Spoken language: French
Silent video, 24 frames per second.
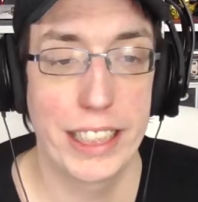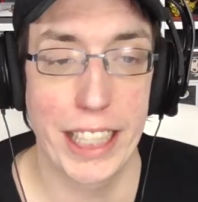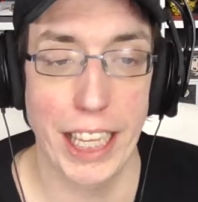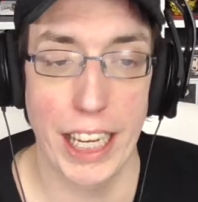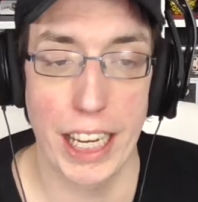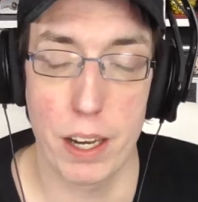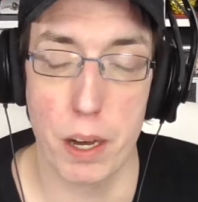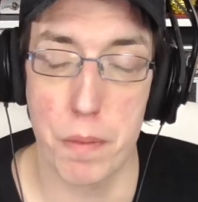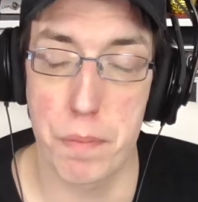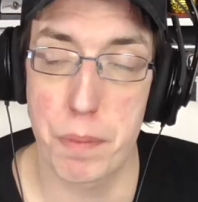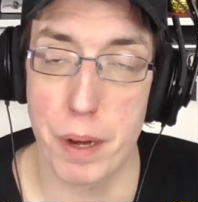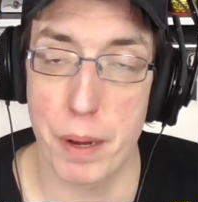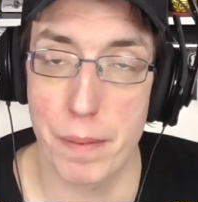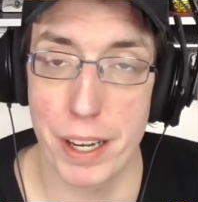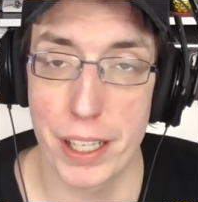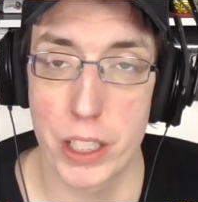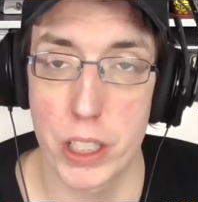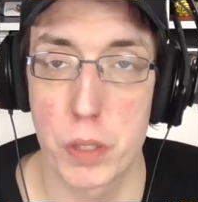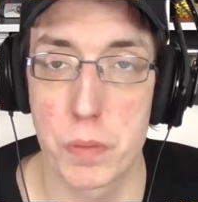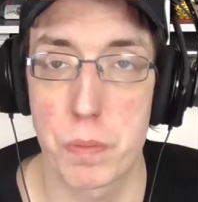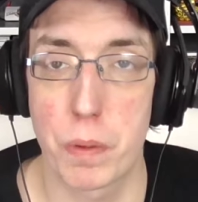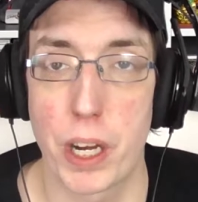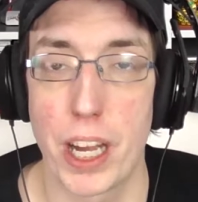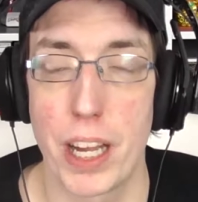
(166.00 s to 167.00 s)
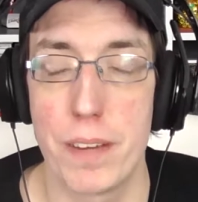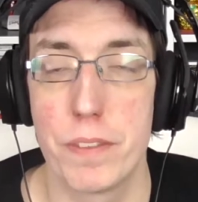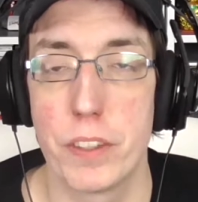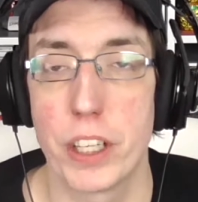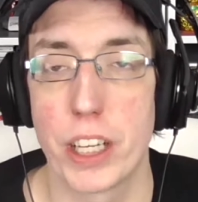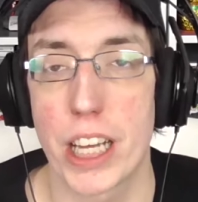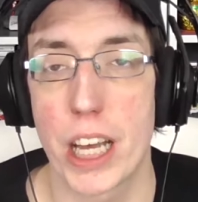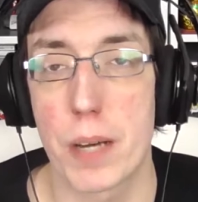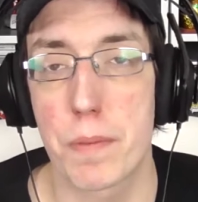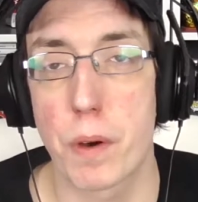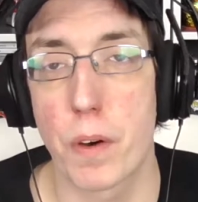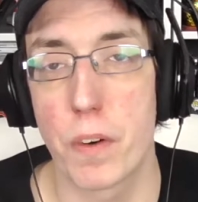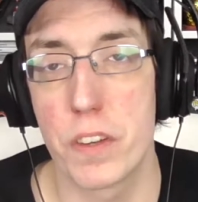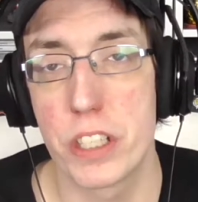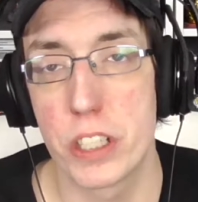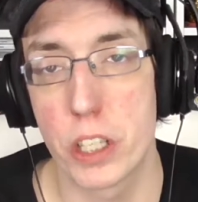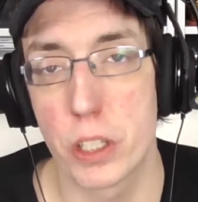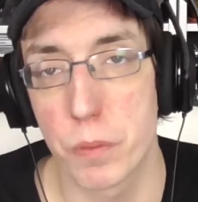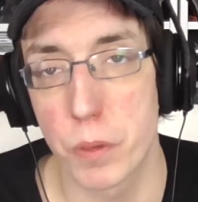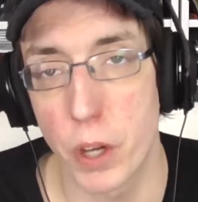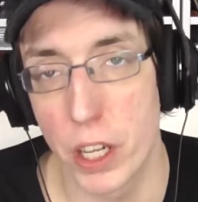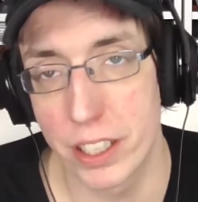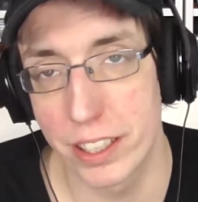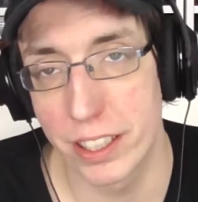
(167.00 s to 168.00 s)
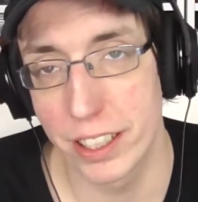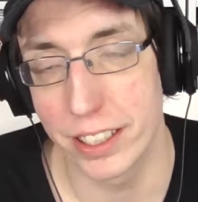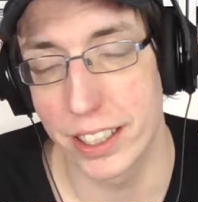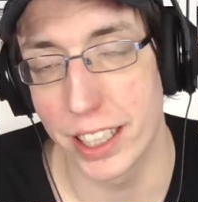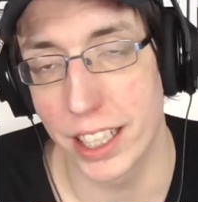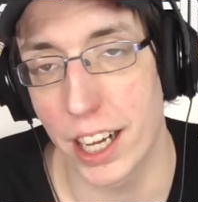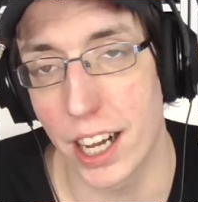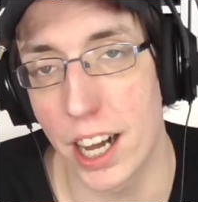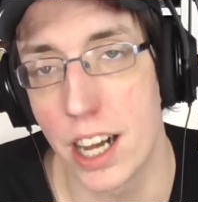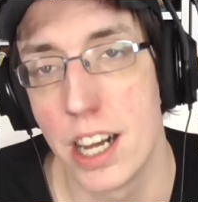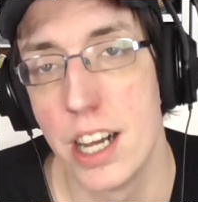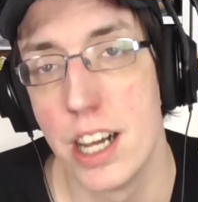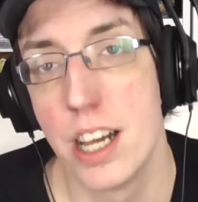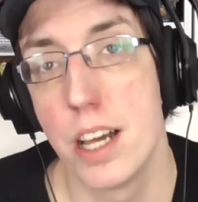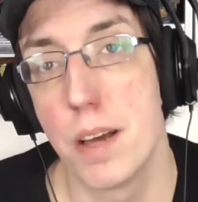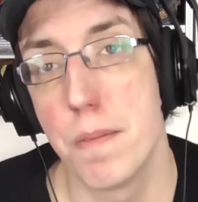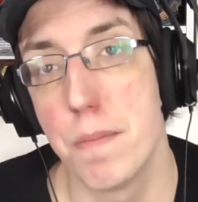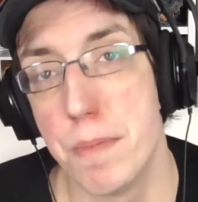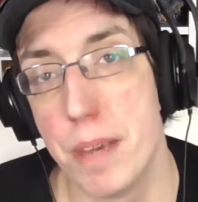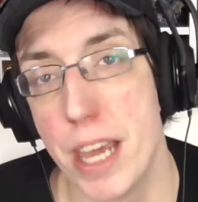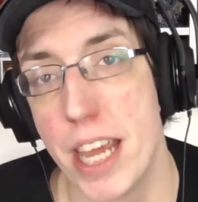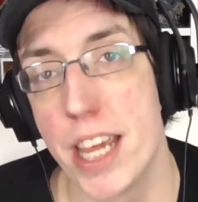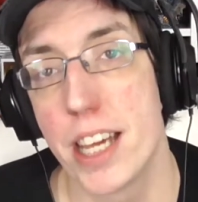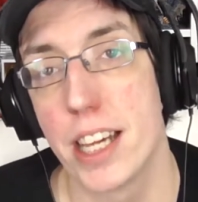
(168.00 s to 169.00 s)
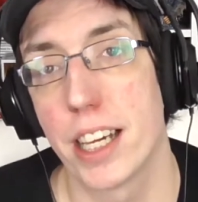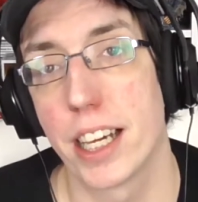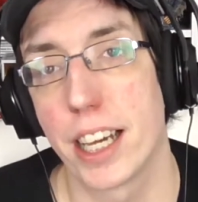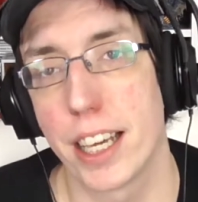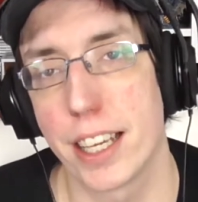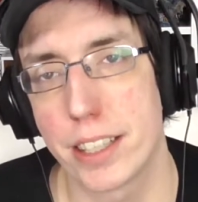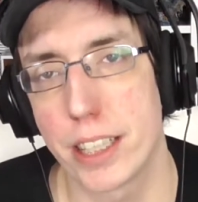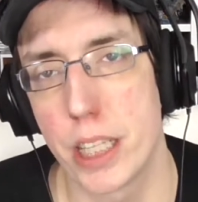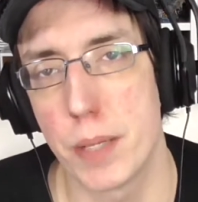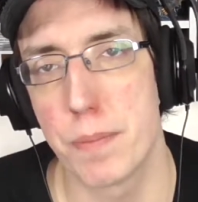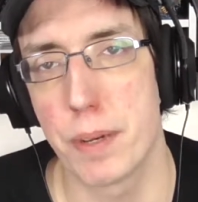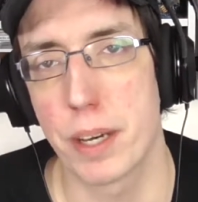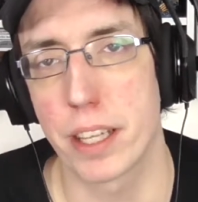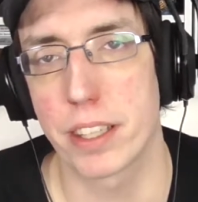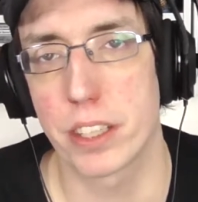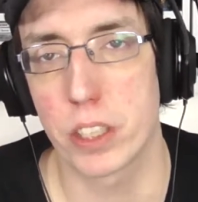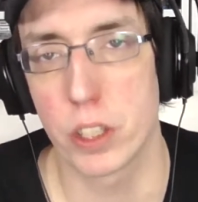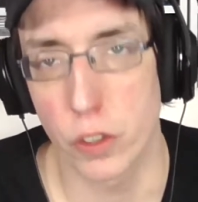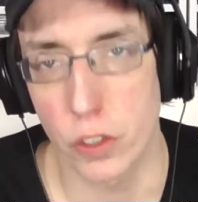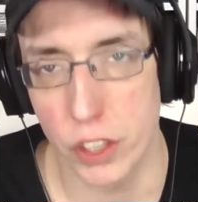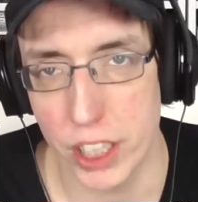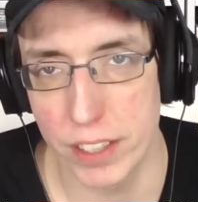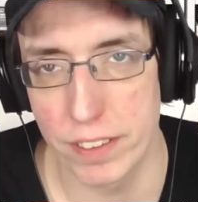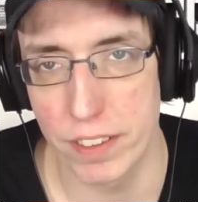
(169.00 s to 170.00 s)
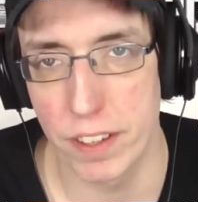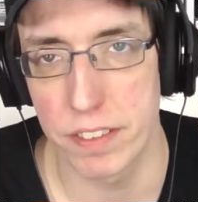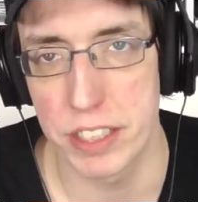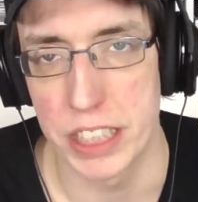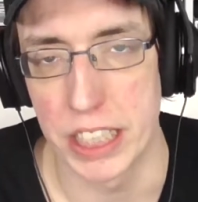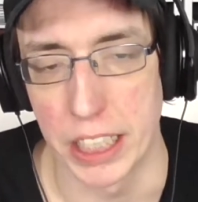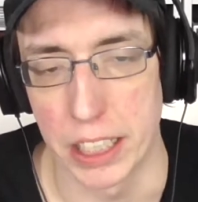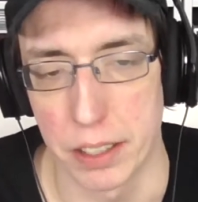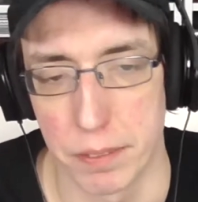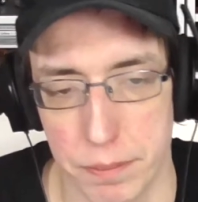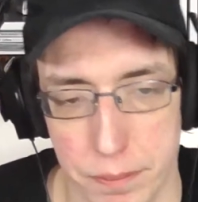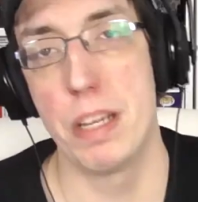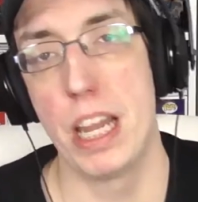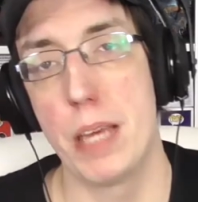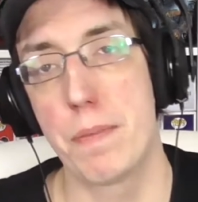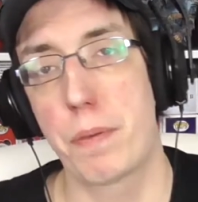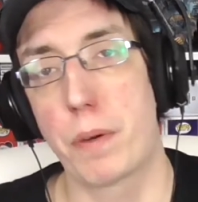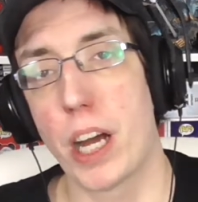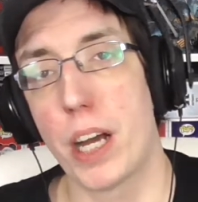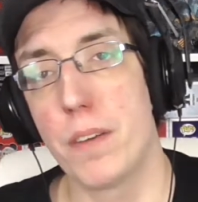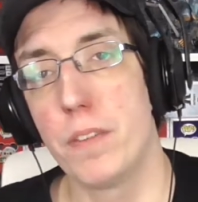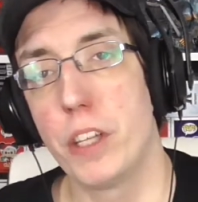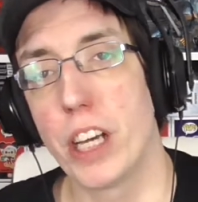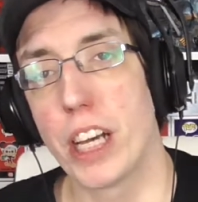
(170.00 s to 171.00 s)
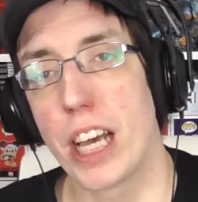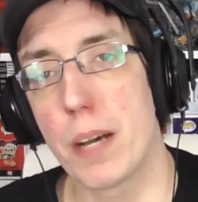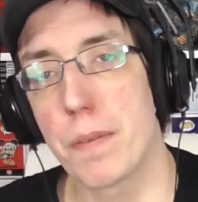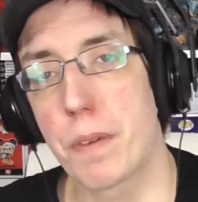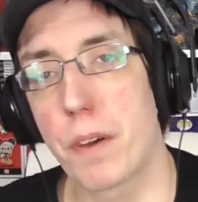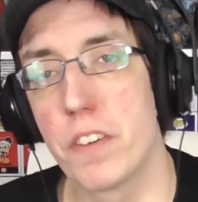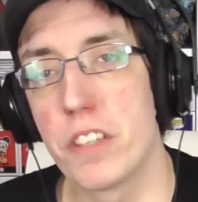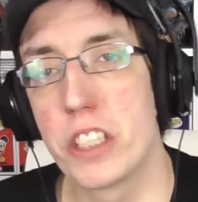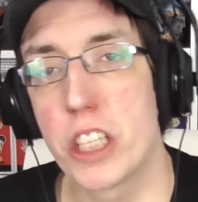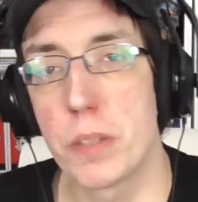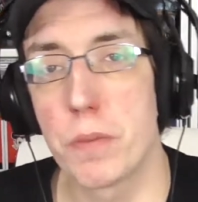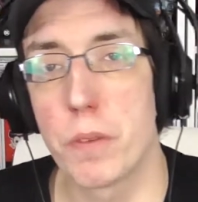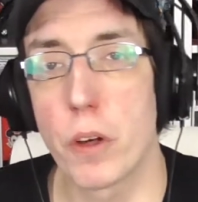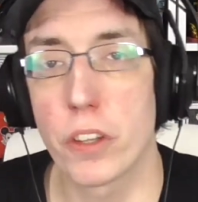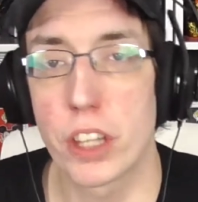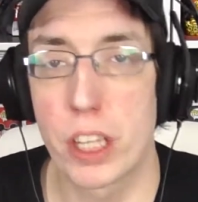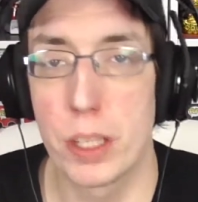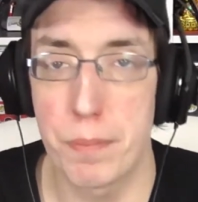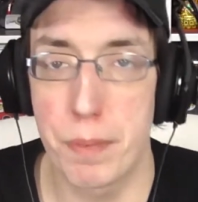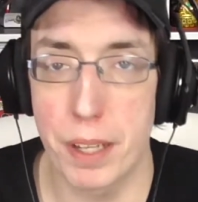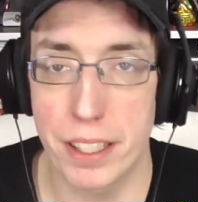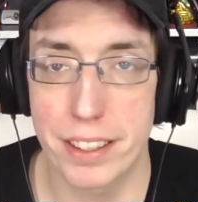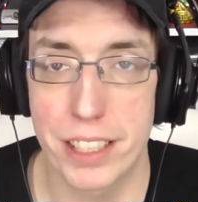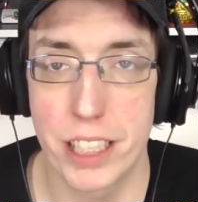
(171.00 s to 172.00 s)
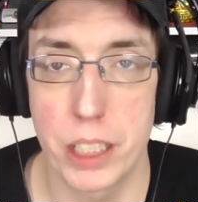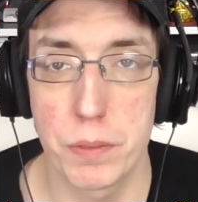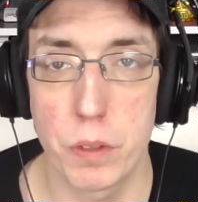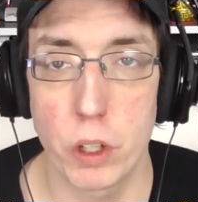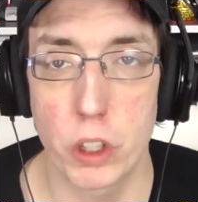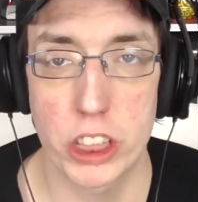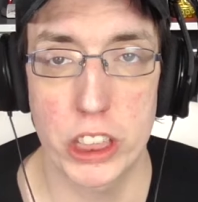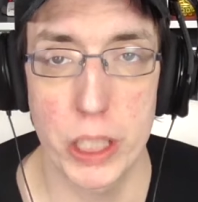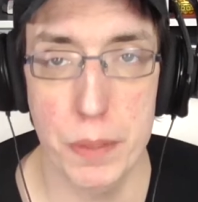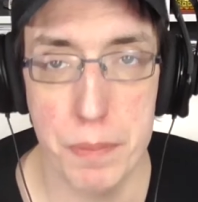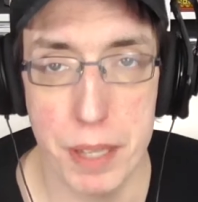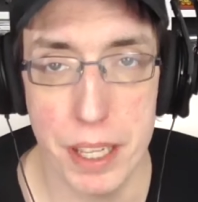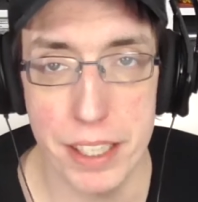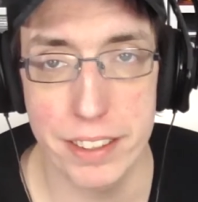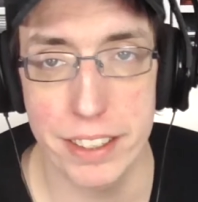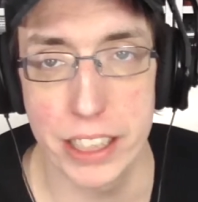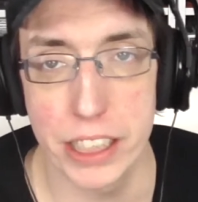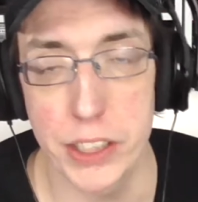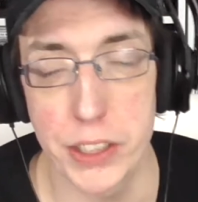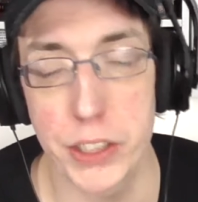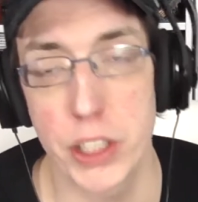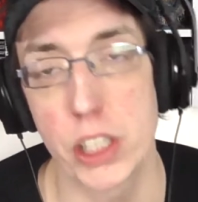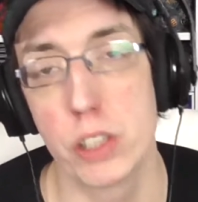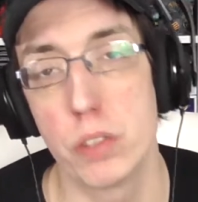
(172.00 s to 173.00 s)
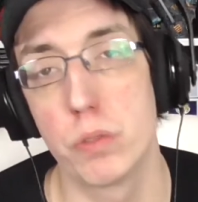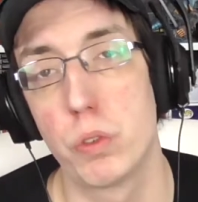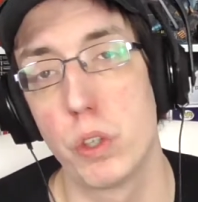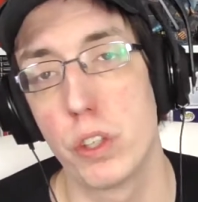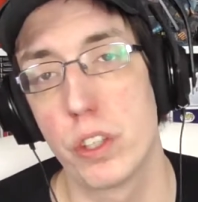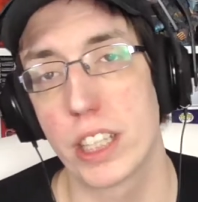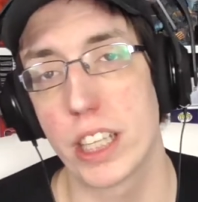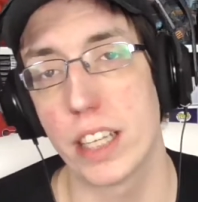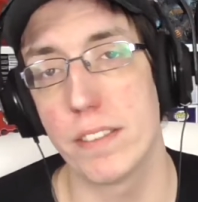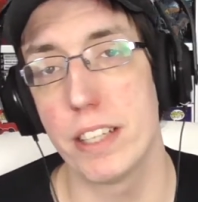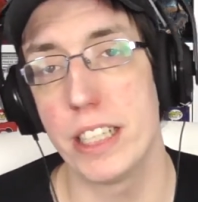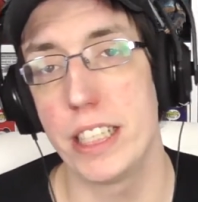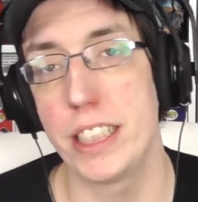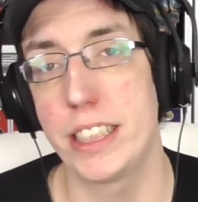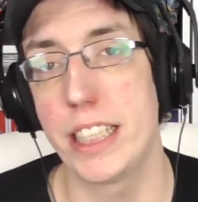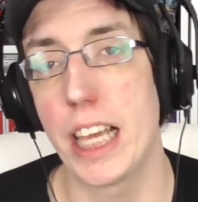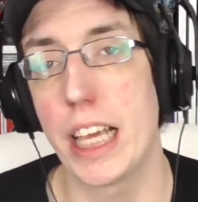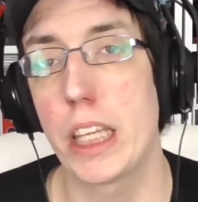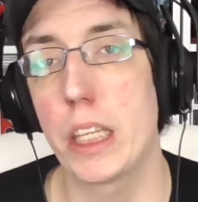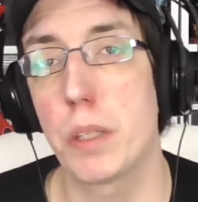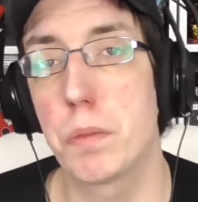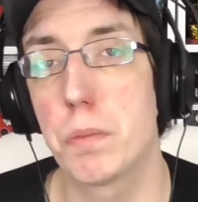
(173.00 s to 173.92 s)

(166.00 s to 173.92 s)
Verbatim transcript: qu'il y a alors pas mal de problèmes de réapprovisionnement, etc. Mais restez patient, ça va venir. Mais les problèmes de réapprovisionnement, c'est pas seulement chez PlayStation, vous le savez, chez